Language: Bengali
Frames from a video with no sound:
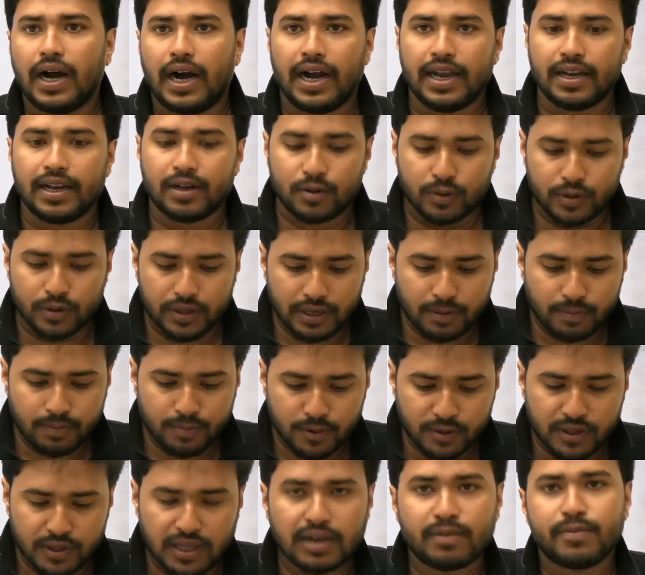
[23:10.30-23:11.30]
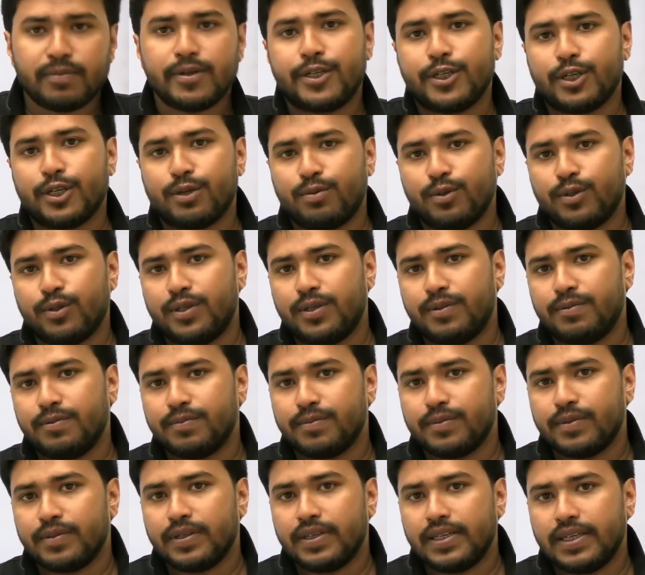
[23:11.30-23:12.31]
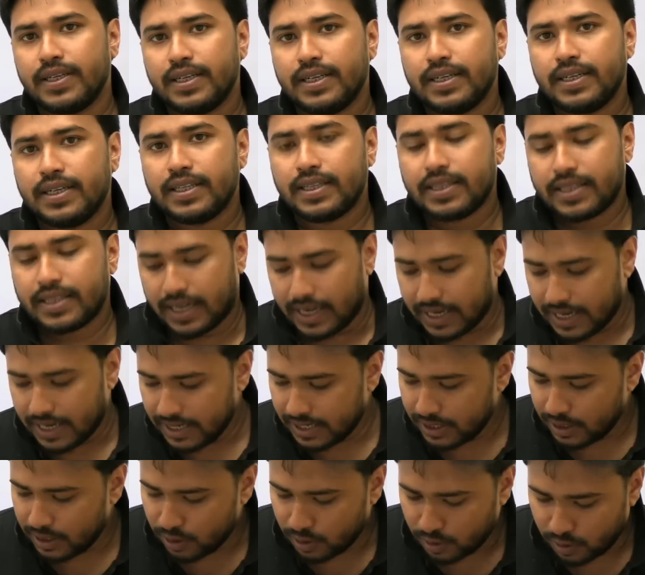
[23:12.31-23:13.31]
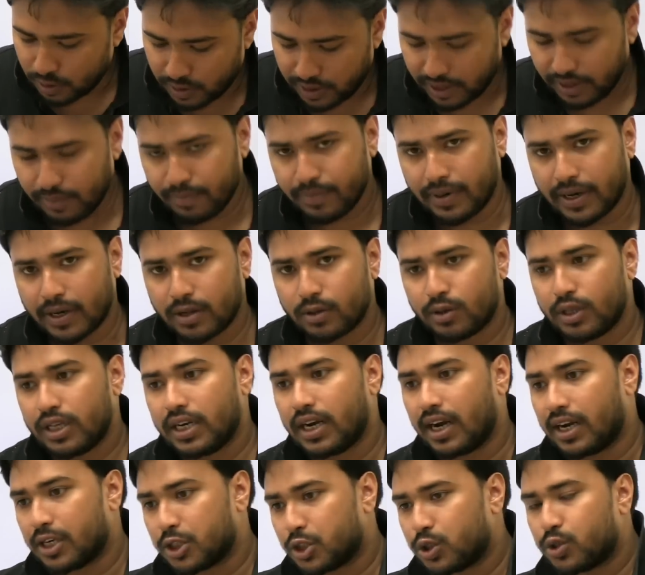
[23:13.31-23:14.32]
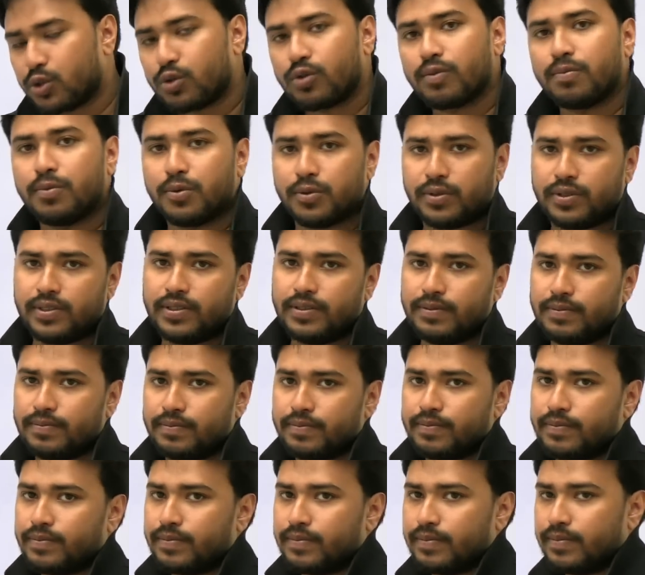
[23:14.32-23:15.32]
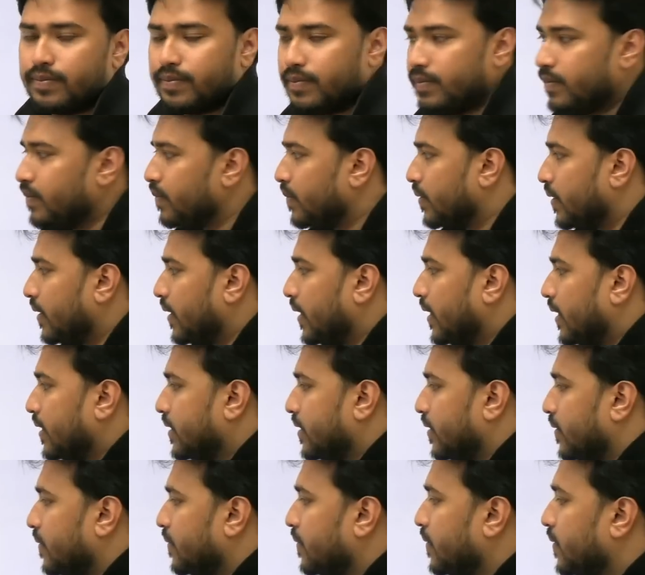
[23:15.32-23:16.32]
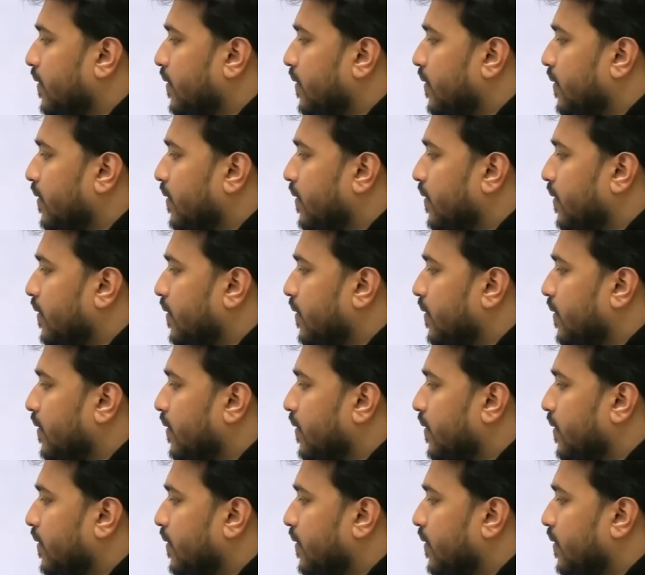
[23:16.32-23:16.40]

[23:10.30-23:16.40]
হাইকোর্টের প্রধান বিচারপতি তাকে নিয়োগ করে ভারতের রাষ্ট্রপতি ঠিক আছে